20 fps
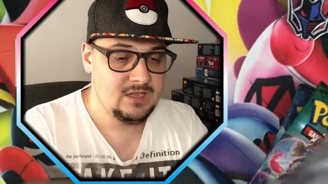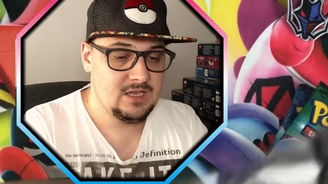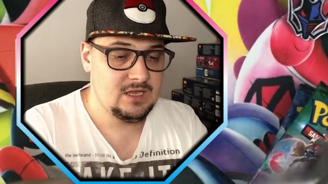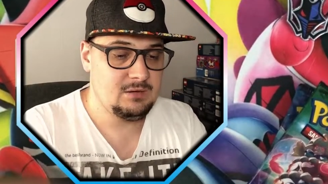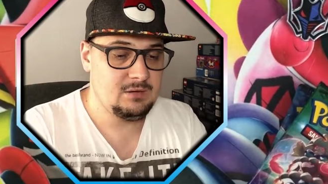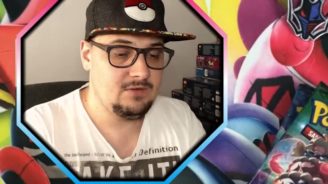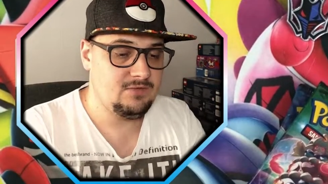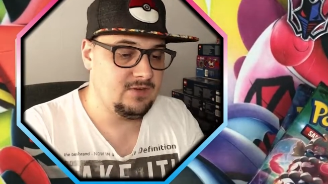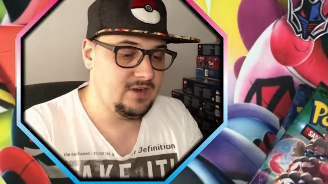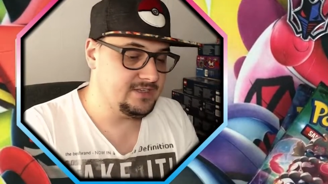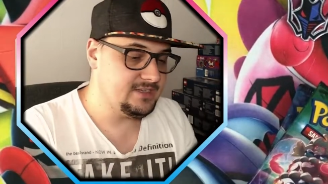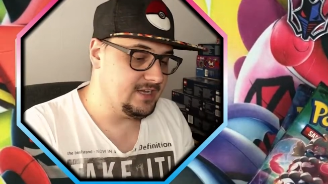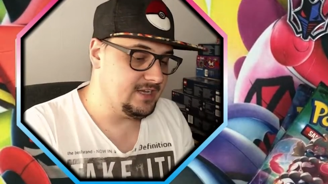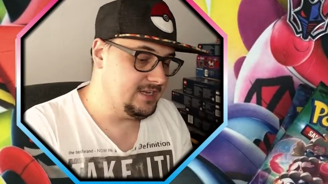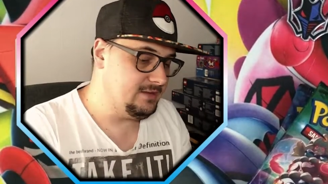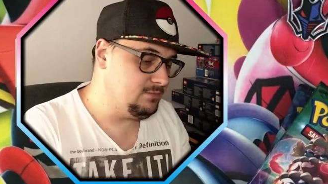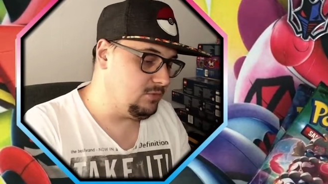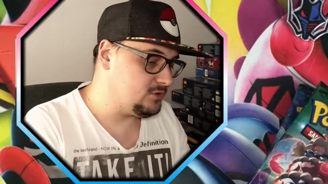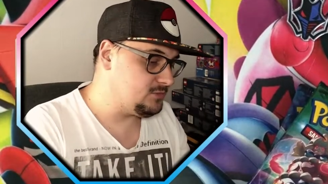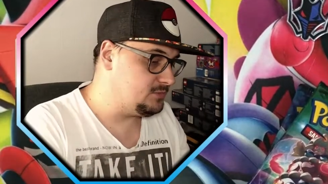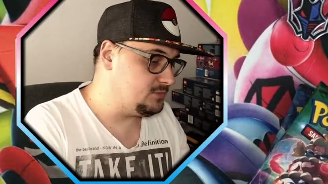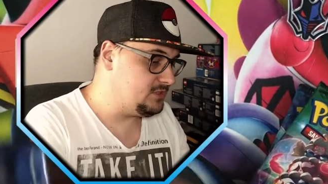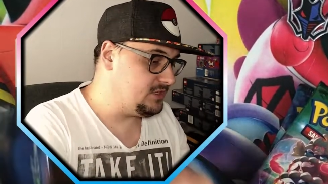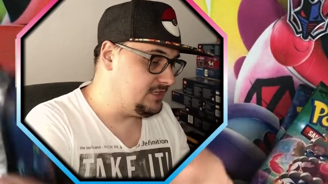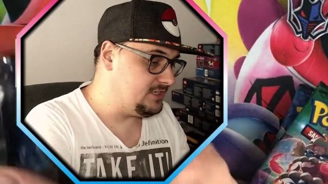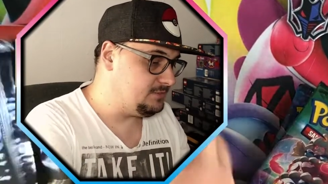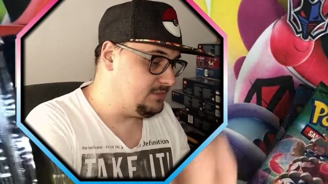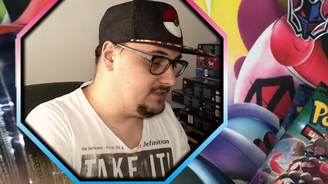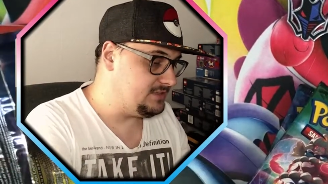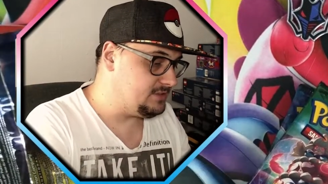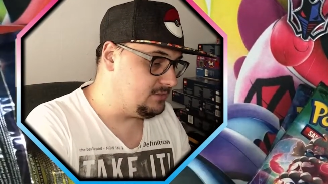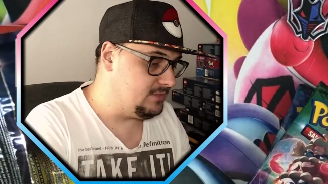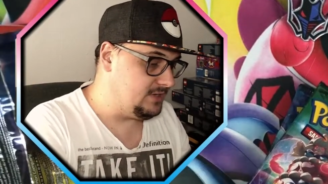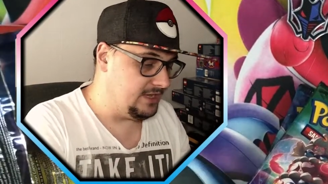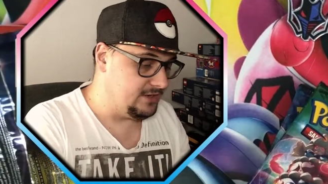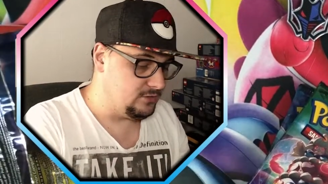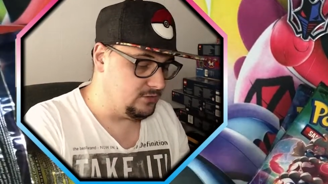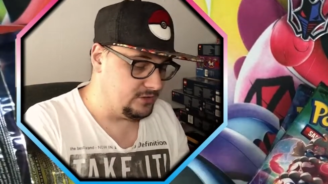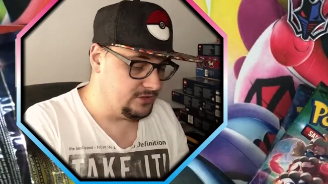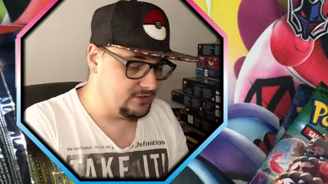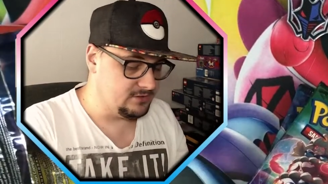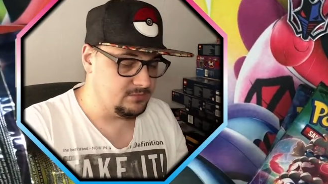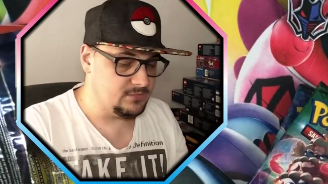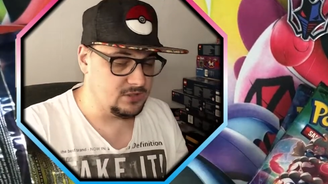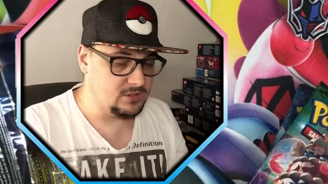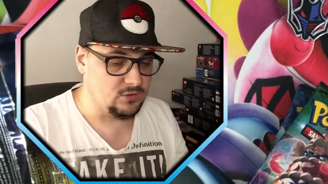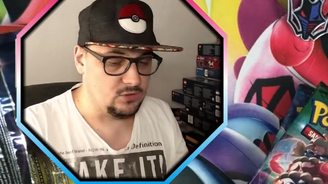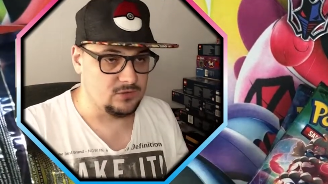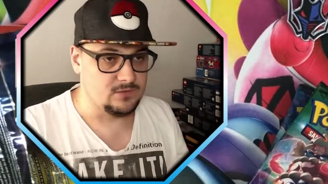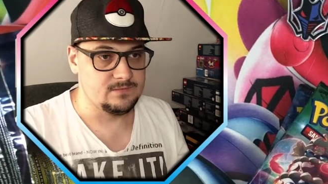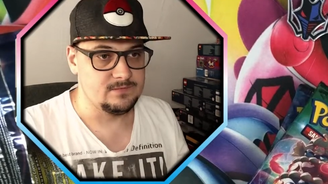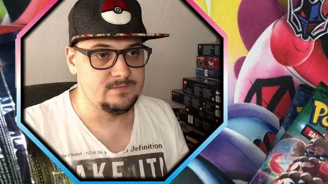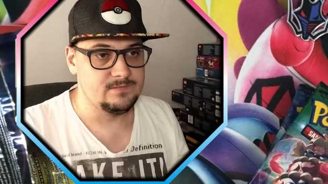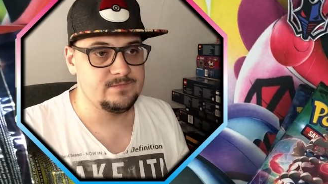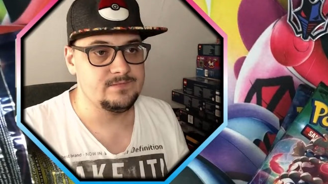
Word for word: Aber vielleicht kann die Box mich eines Besseren belehren heute. Mal gucken.